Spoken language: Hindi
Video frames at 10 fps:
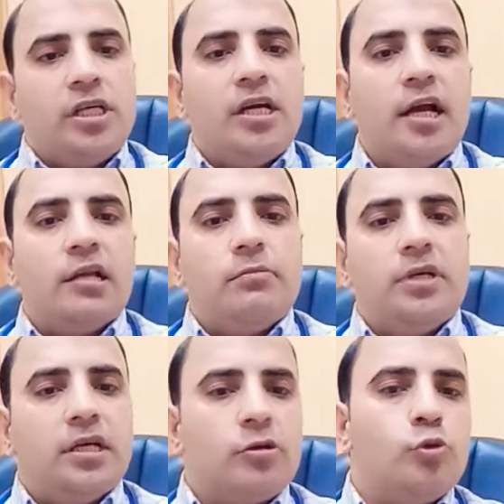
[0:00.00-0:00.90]
की हालत
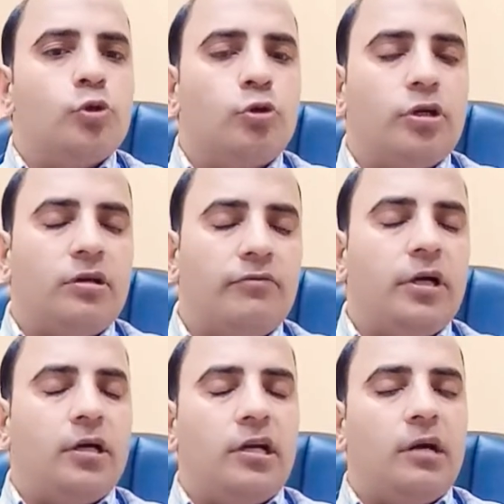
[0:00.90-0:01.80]
में अगर दूध कोई
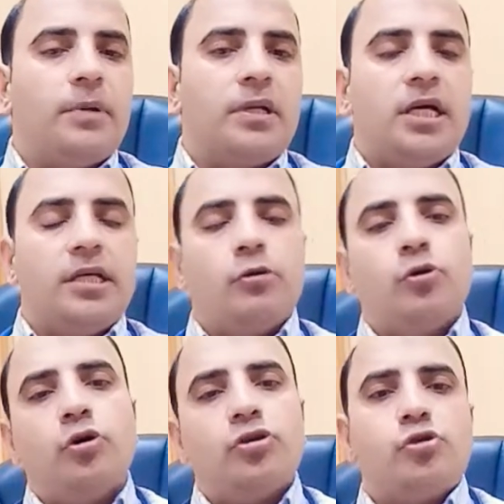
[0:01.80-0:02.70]
कन्वर्ट करना पड़ता है या
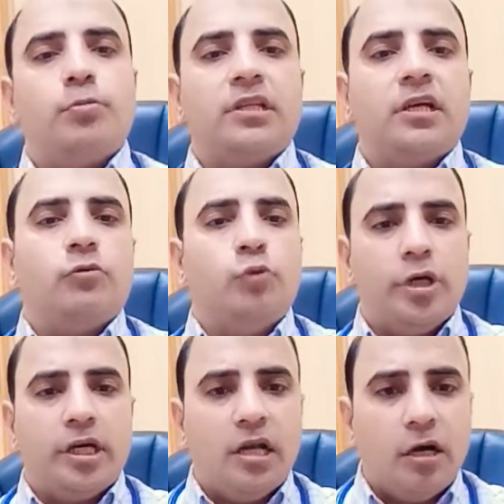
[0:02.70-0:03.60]
कोई और इशू बनता है तो
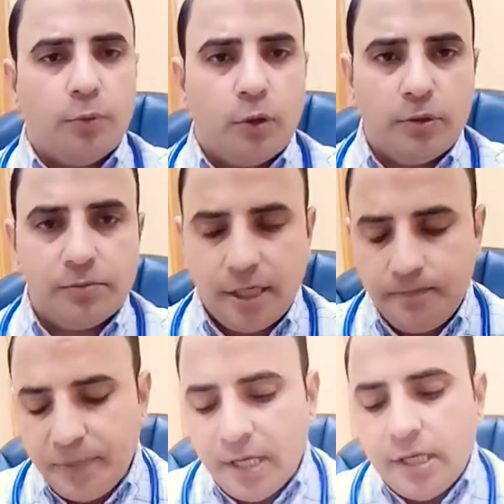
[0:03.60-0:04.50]
वो एक अलग प्रॉब्लम है
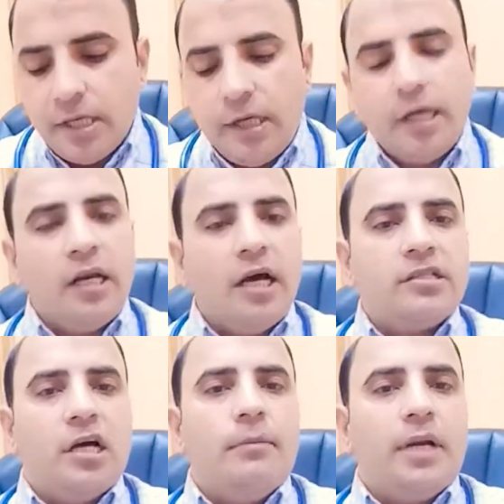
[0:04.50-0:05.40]
लेकिन
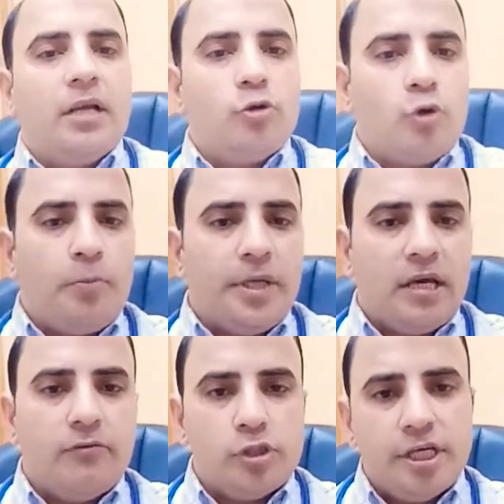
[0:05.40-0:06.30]
आज का हमारा जो टॉपिक
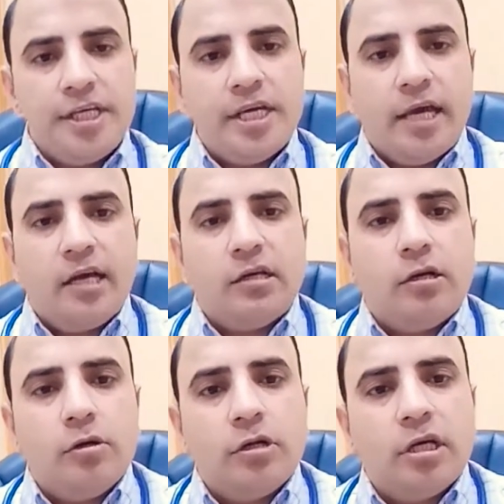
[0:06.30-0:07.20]
है वो यही है कि
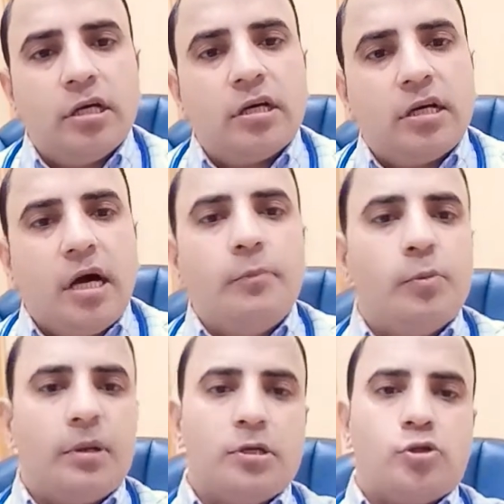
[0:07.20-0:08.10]
कम
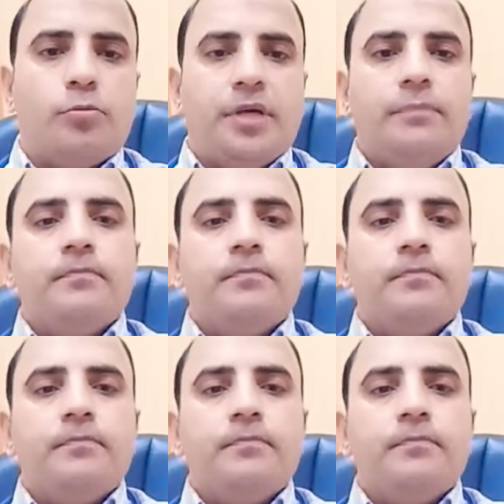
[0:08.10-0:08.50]
उम्र बच्चों में